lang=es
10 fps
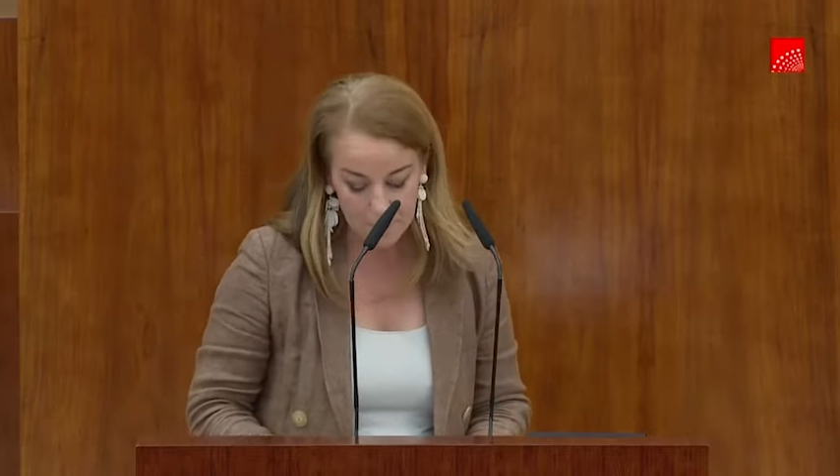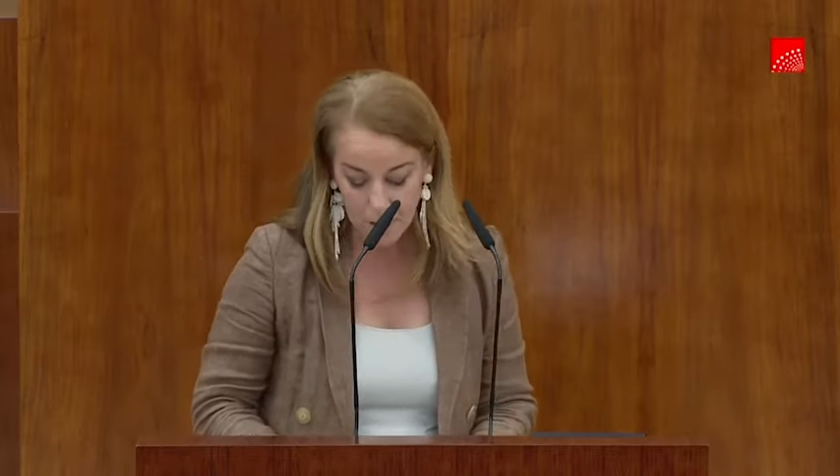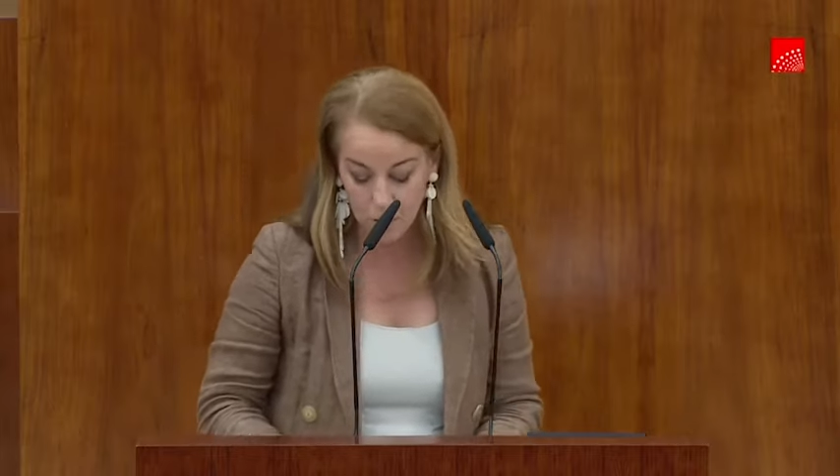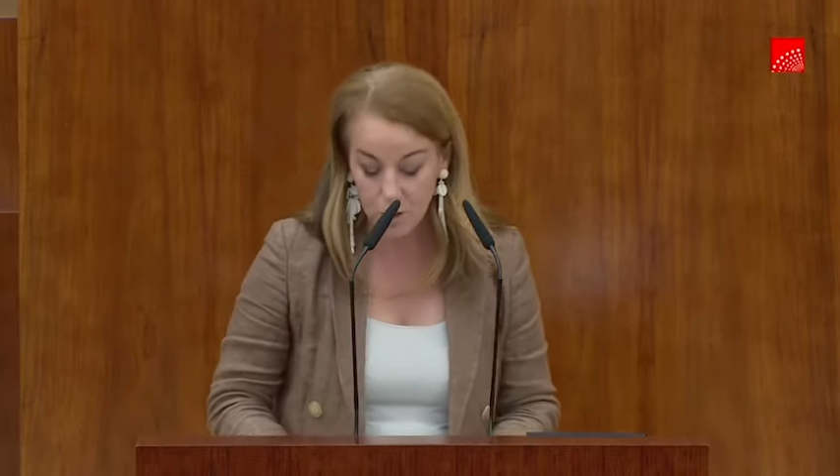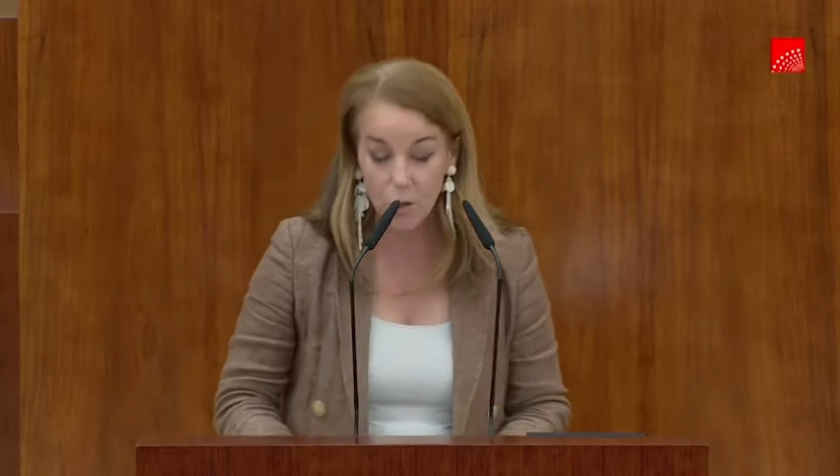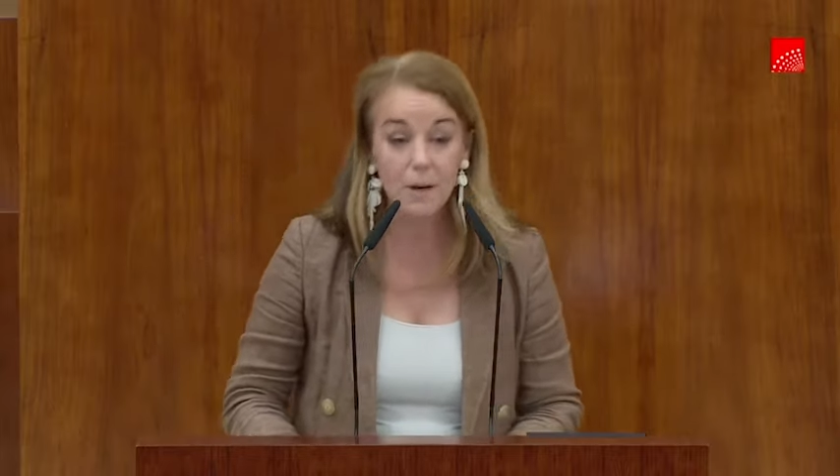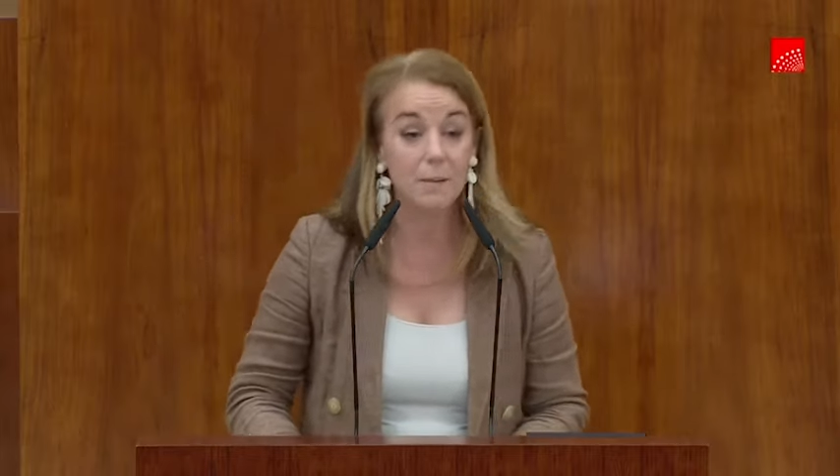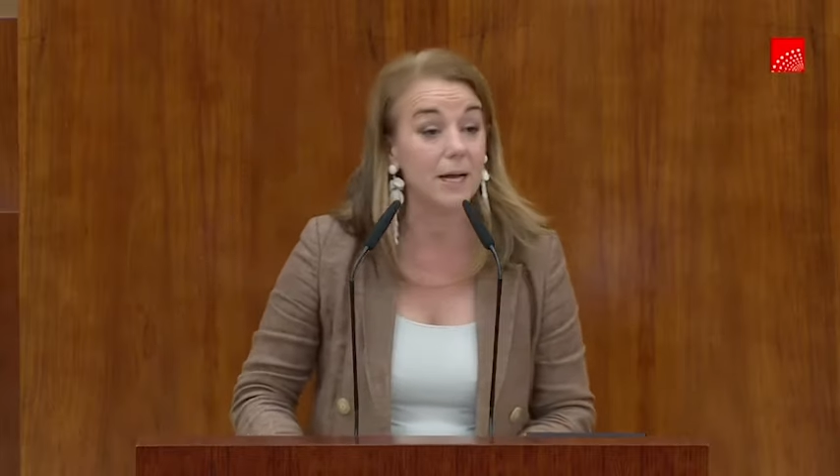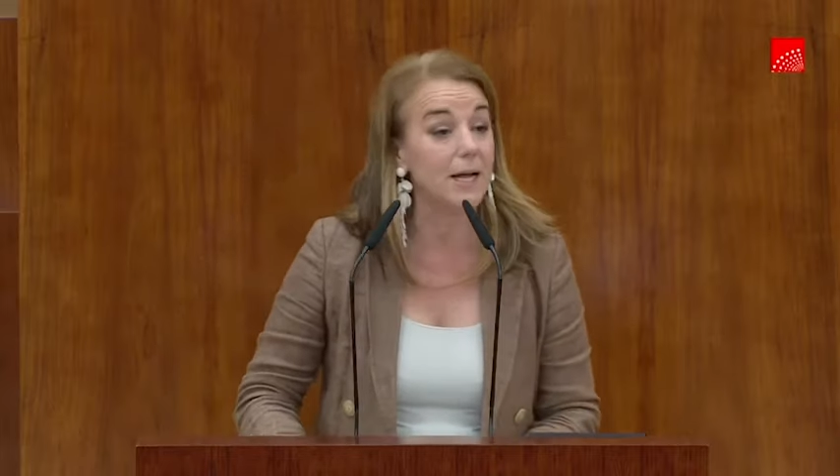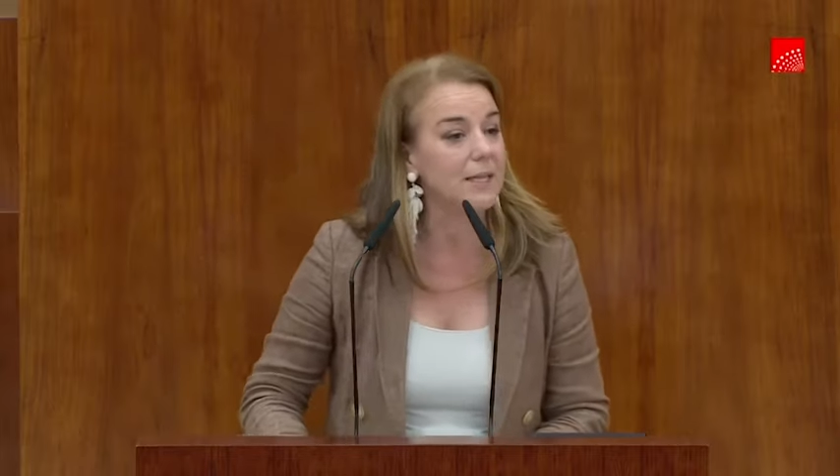mano de obra
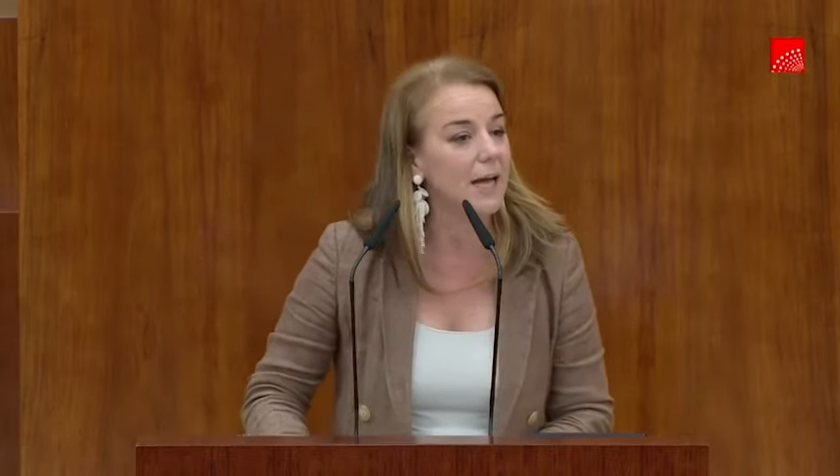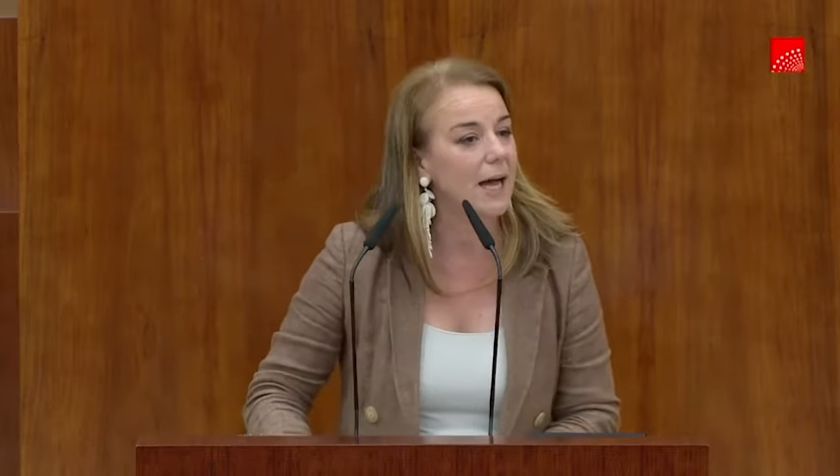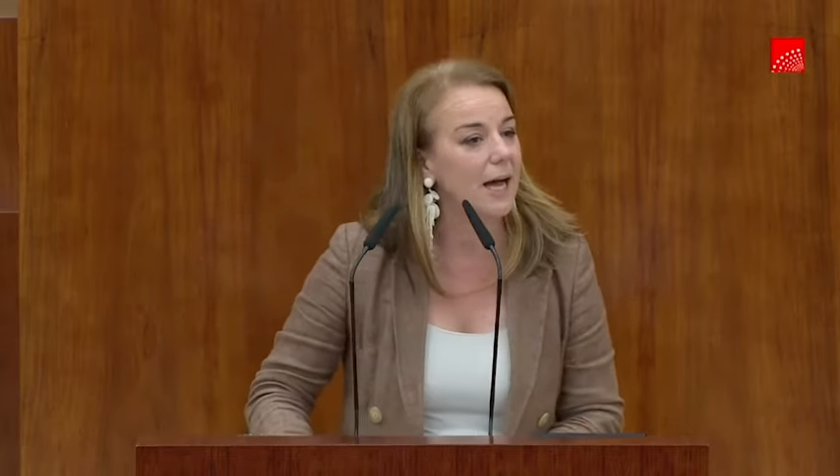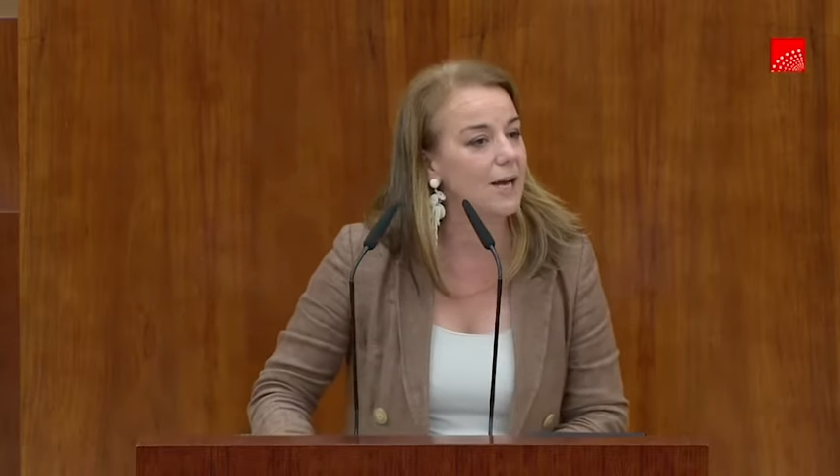barata